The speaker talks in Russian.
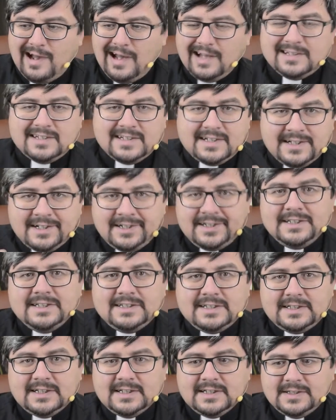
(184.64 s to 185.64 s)

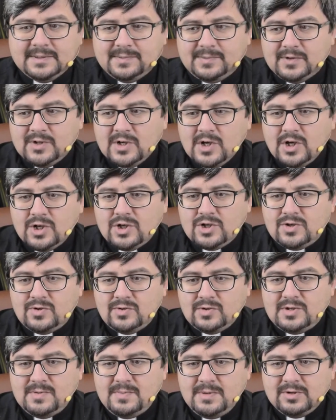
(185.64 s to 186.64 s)
открыт к этому,
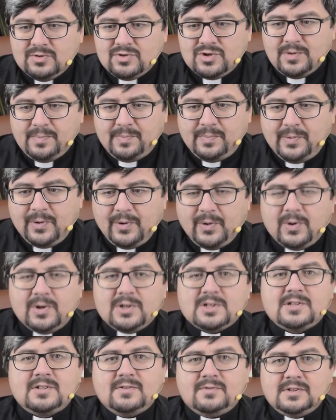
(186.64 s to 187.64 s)
что тебе нужно
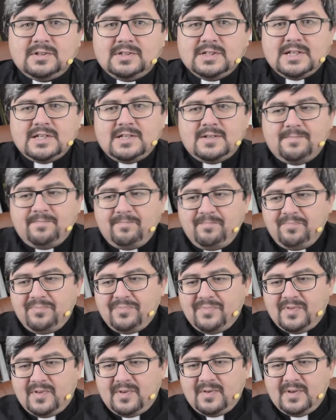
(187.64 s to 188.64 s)
просто, вот знаете,
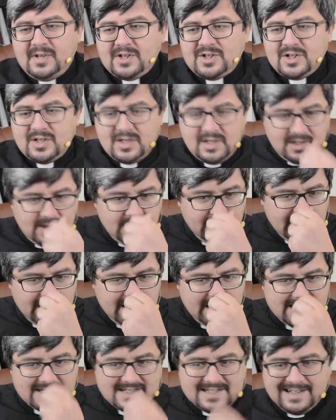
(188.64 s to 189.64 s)
даже не,
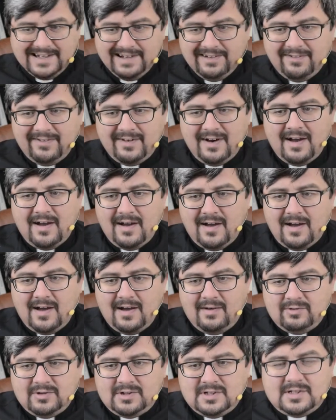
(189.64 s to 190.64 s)
не слова,
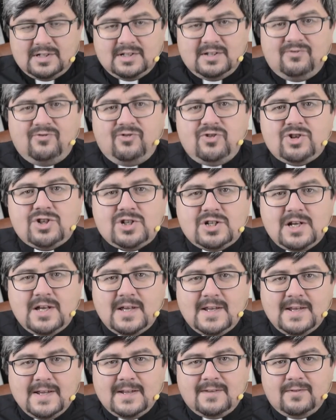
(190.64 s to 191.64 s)
а вот это
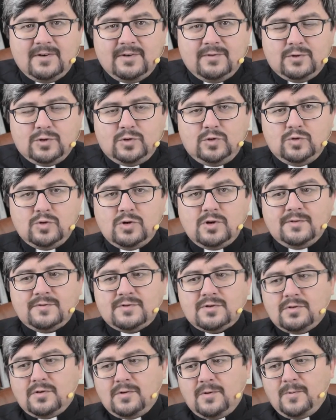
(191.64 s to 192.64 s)
движение твоего духа в
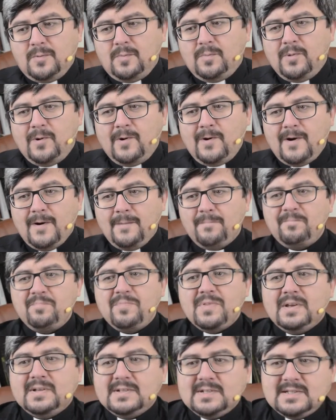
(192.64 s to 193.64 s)
сторону Бога
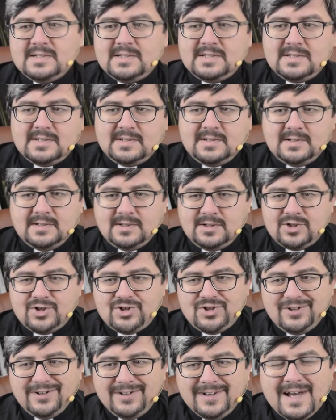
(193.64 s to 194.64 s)
с э,
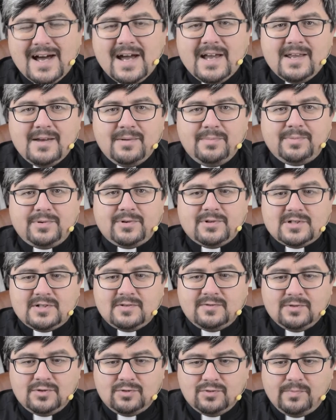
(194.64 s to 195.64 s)
желанием
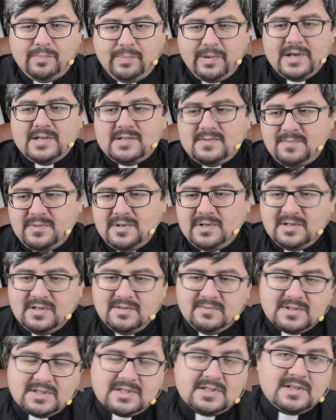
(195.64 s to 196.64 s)
просто вот упасть перед
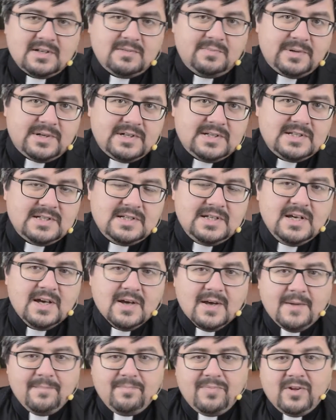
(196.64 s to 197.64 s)
Ним и сказать «прости»,
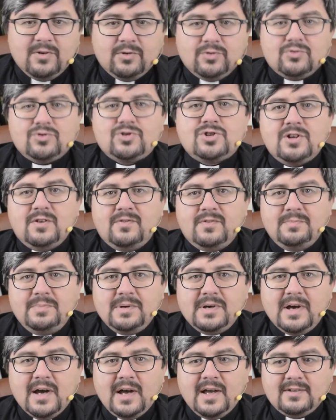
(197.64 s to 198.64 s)
и он уже
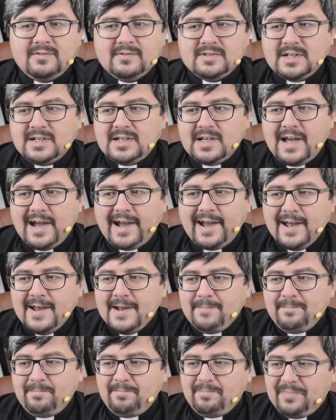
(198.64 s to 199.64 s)
выбегает. Вы знаете, как,
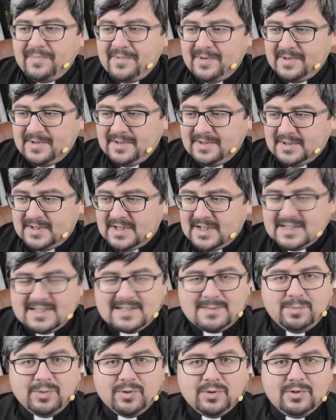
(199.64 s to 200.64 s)
э, как
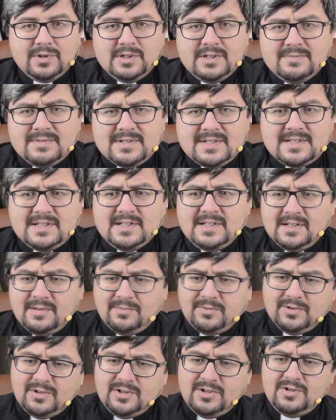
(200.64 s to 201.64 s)
с блудным
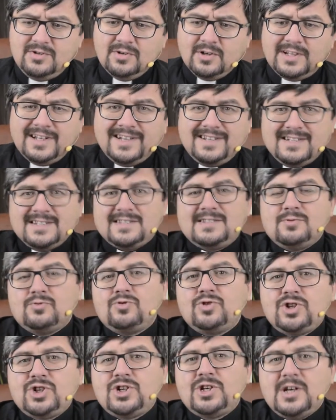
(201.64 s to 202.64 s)
сыном он идет, отец
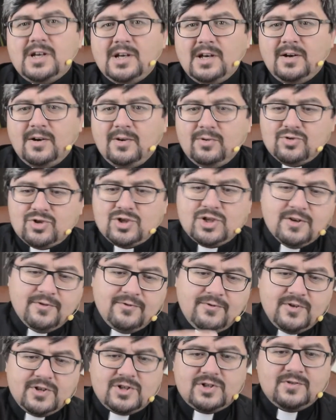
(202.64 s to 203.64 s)
уже, уже
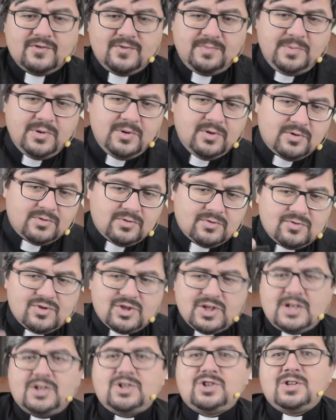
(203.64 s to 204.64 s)
вышел вперед, он
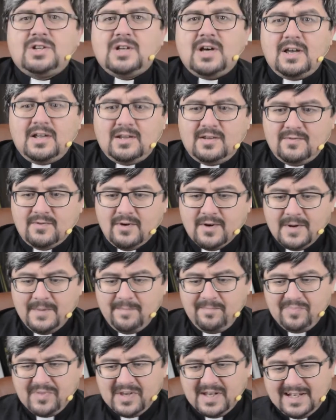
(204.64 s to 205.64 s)
уже ожидает его.
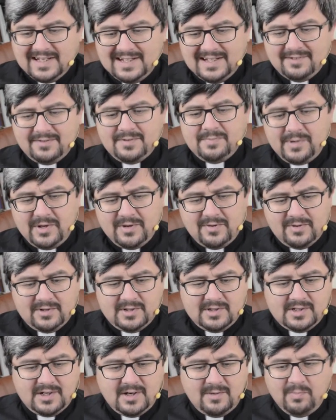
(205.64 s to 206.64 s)
Когда вы
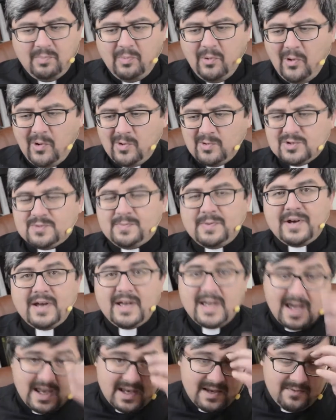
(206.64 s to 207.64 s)
приходите к Богу с
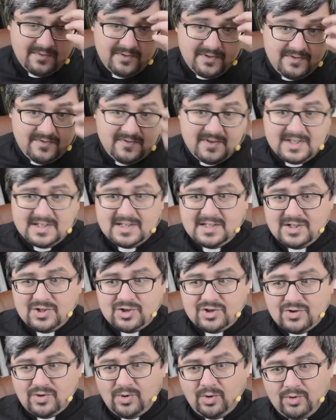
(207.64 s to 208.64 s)
покаянием, вы видите,
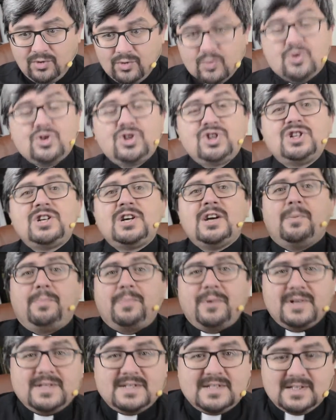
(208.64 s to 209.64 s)
что он уже
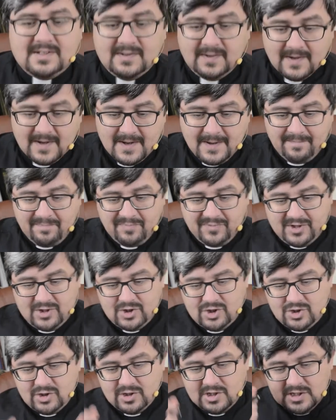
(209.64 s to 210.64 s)
простил. Ты
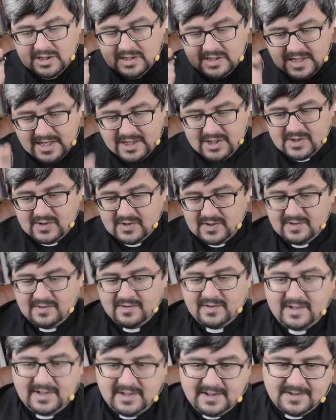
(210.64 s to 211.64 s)
еще не начал
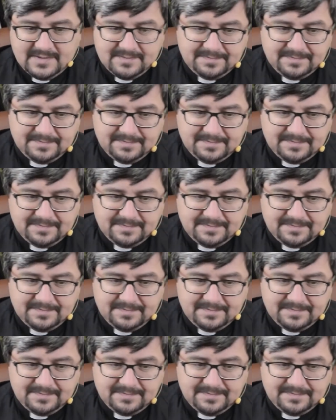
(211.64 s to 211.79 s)
говорить.